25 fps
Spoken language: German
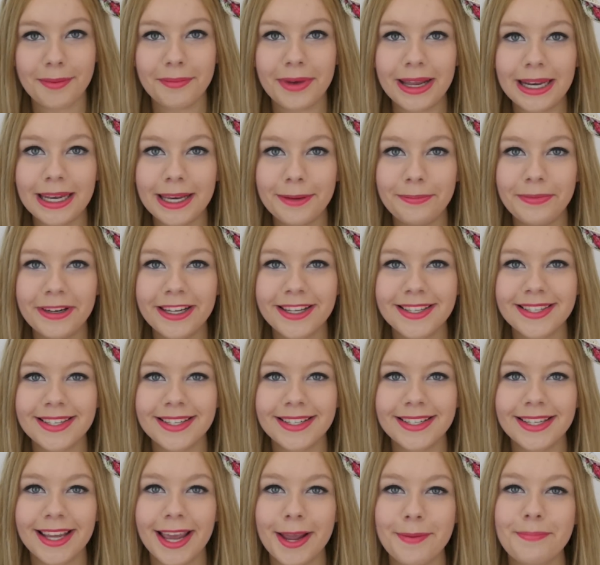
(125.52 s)
Mein
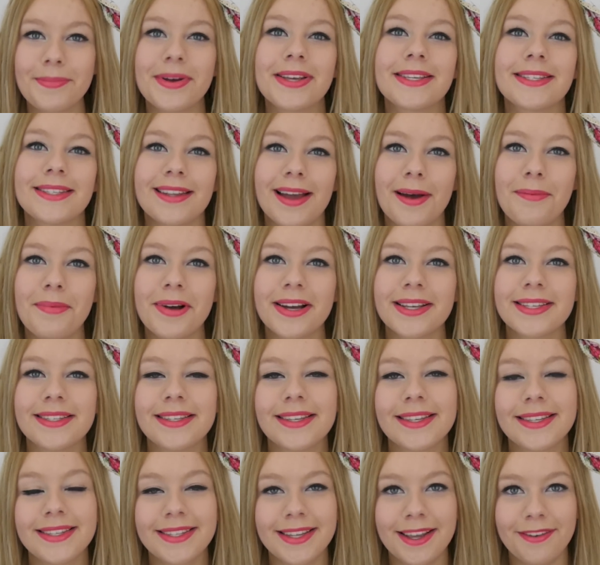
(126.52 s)
Lieblingsgetränk bei Starbucks
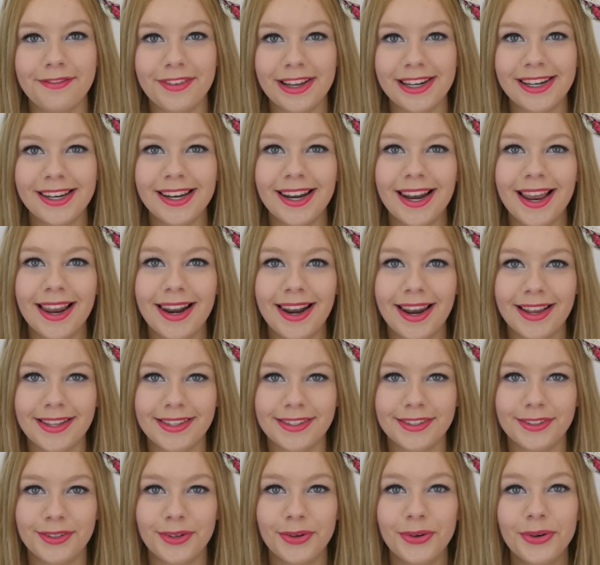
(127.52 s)
ist der Vanilla
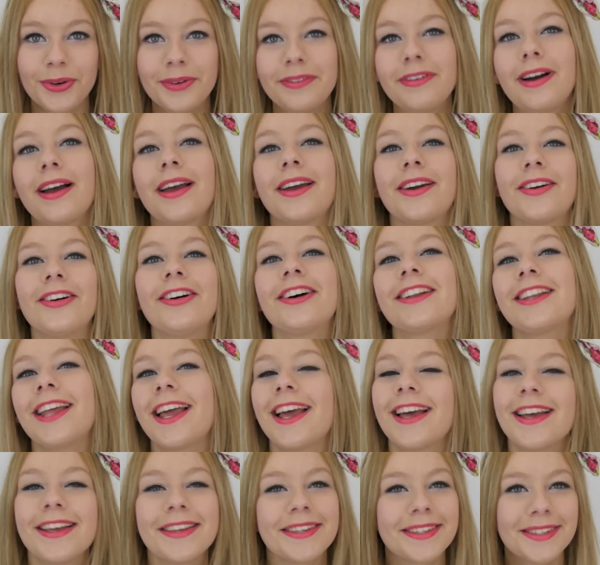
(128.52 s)
Latte. Oh mein Gott,
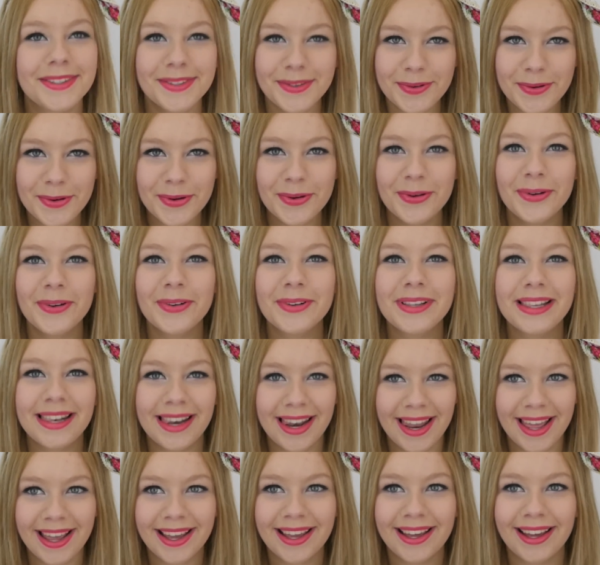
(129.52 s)
er ist so
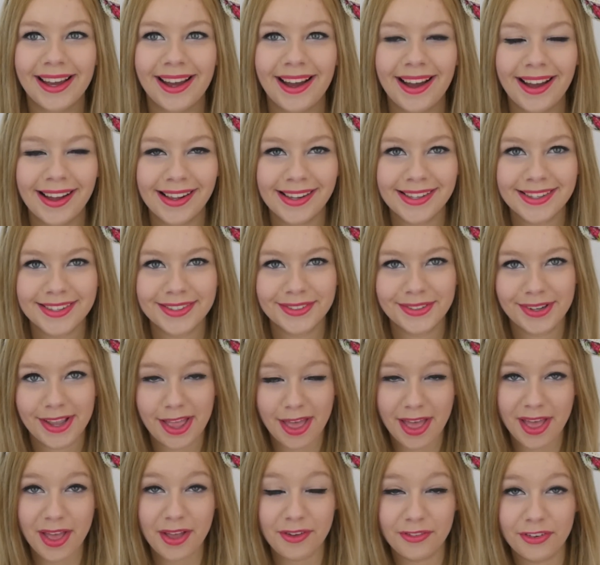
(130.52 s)
lecker. Also
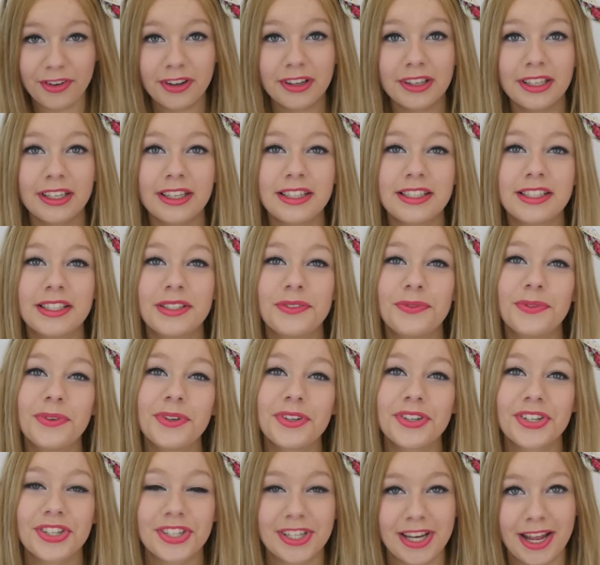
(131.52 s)
wirklich, ich
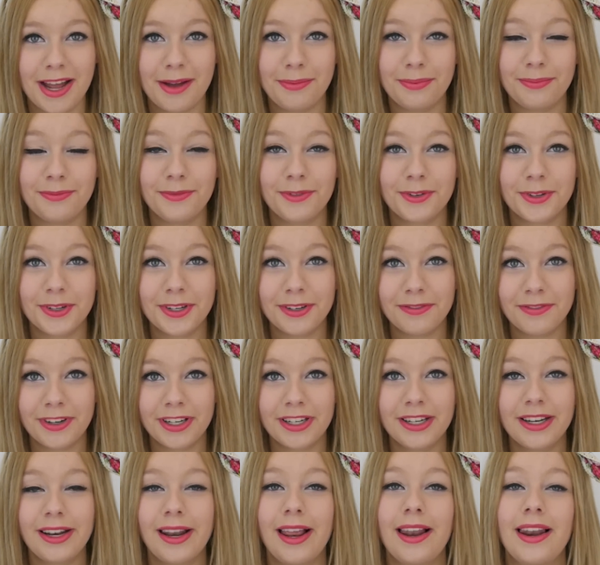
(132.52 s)
würde sterben für den
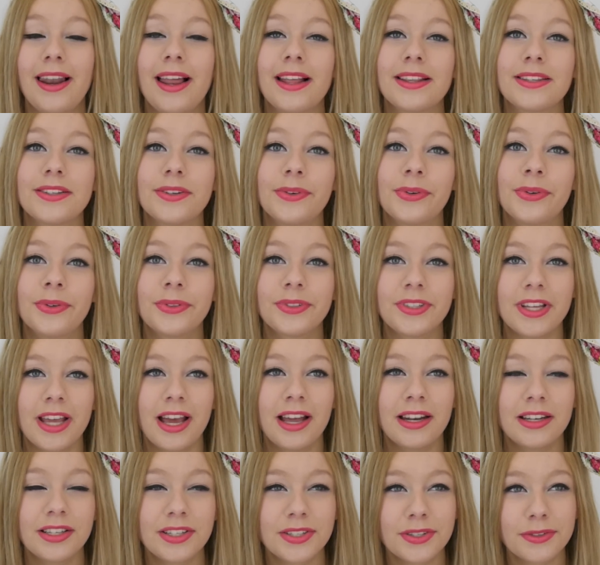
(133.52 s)
Vanilla Latte. Und er
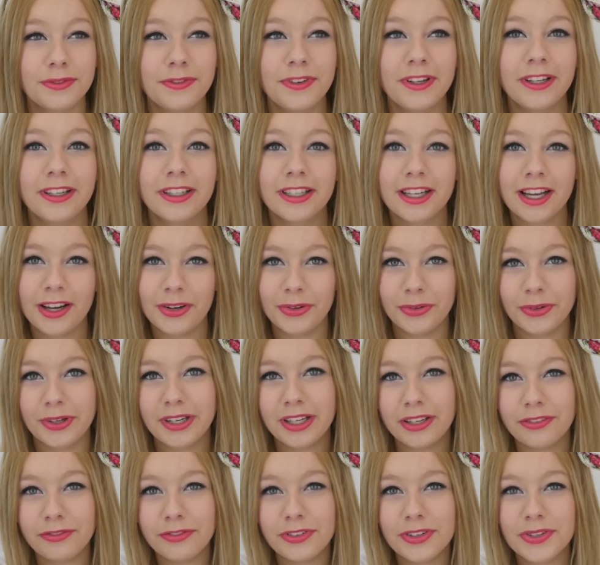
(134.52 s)
hat nicht so viele
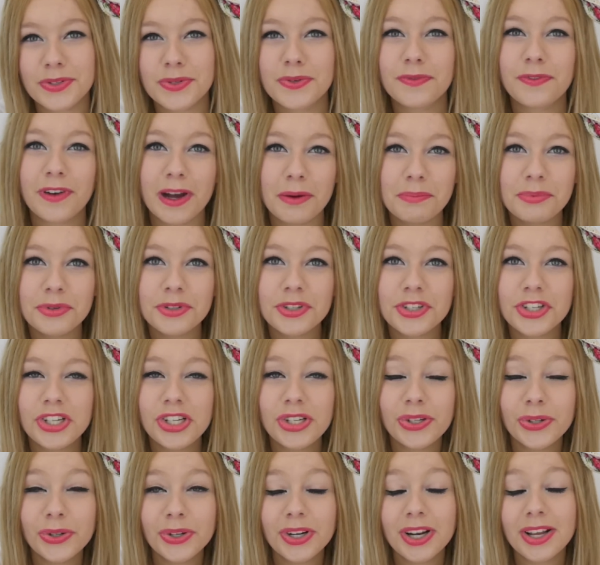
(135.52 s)
Kalorien wie so ein
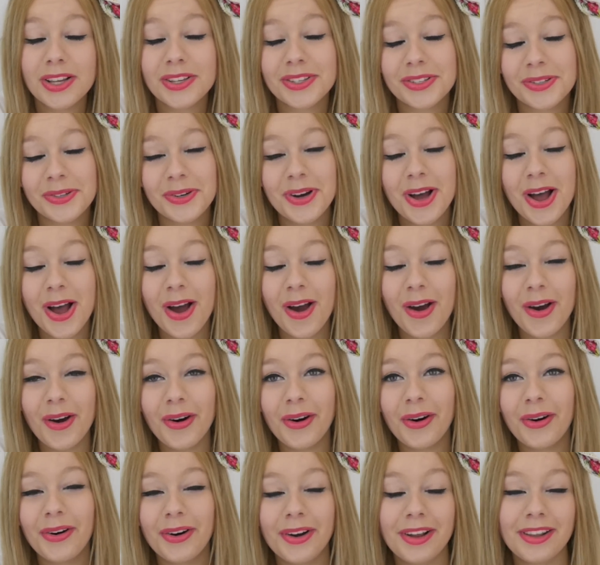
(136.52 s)
Frappuccino oder so.
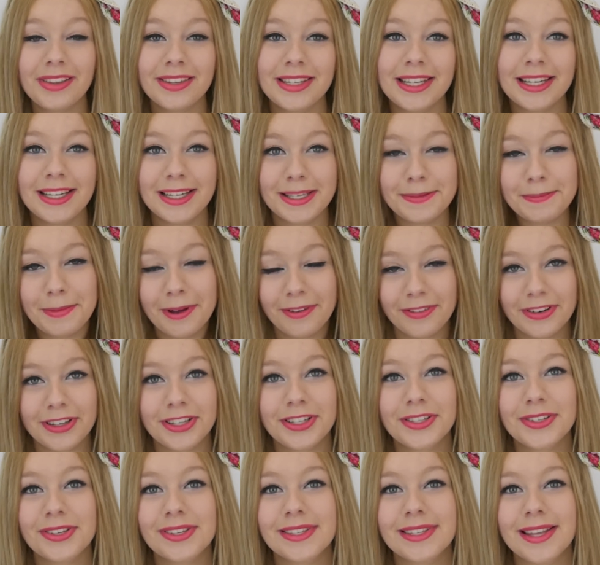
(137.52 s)
Und jedes Mal, wenn
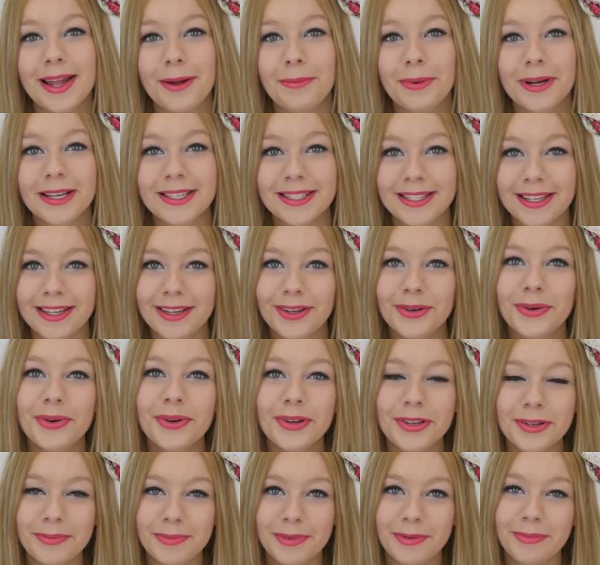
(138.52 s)
ich zu Starbucks gehe,
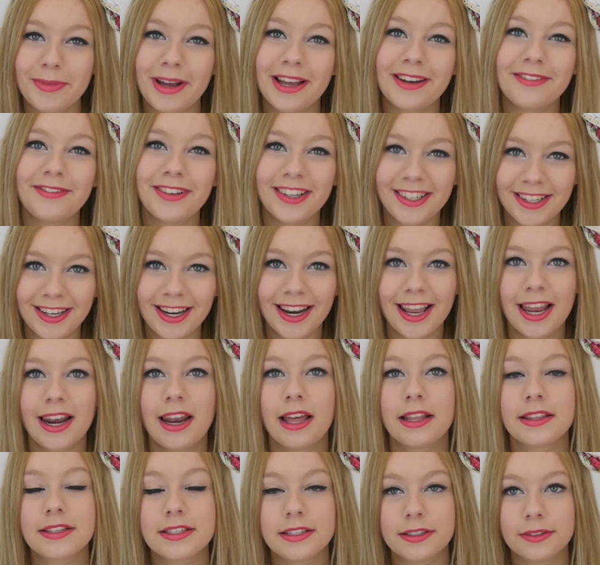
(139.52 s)
hole ich mir meinen Vanilla
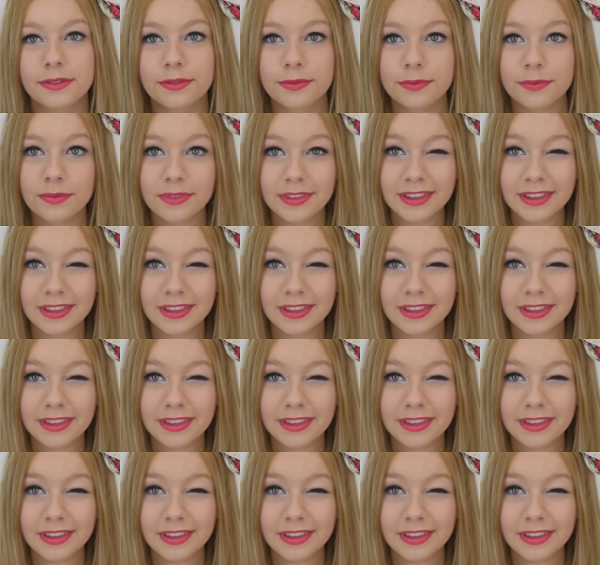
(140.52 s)
Latte.